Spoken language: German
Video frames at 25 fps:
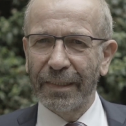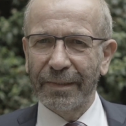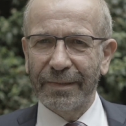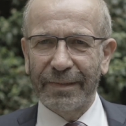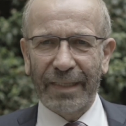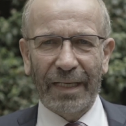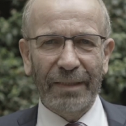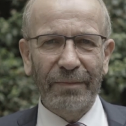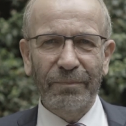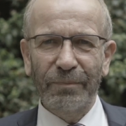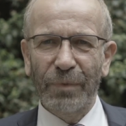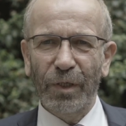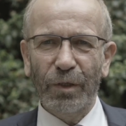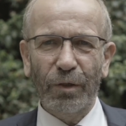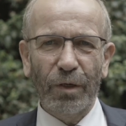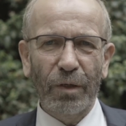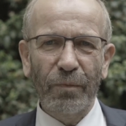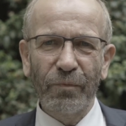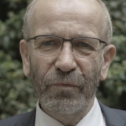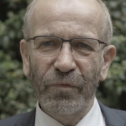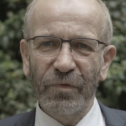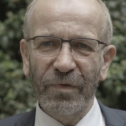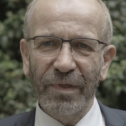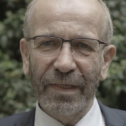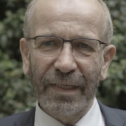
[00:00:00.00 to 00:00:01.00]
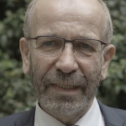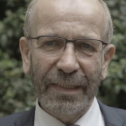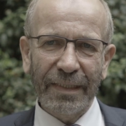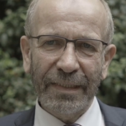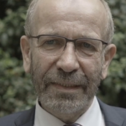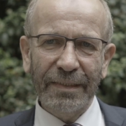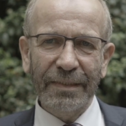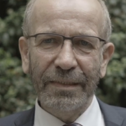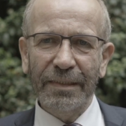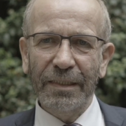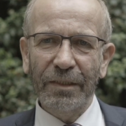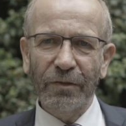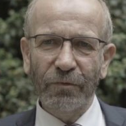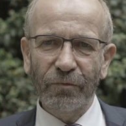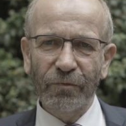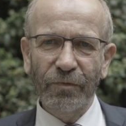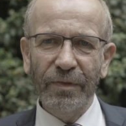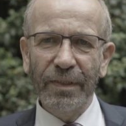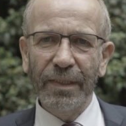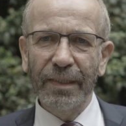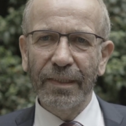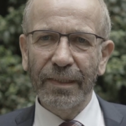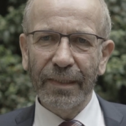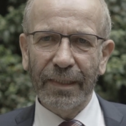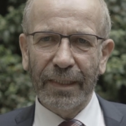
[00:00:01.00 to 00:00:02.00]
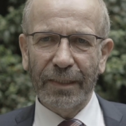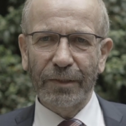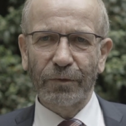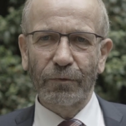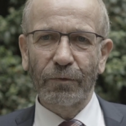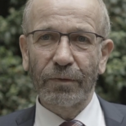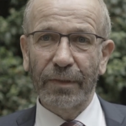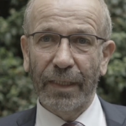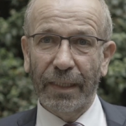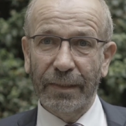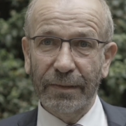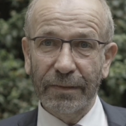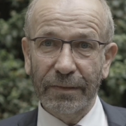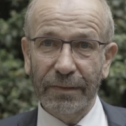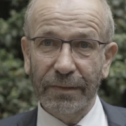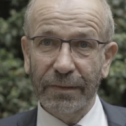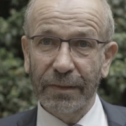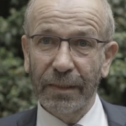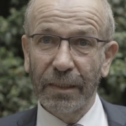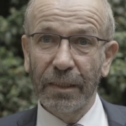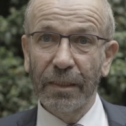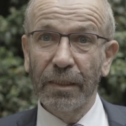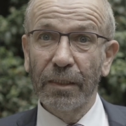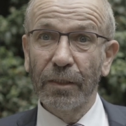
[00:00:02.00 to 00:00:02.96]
dann bekommen wir richtig viel Resonanz,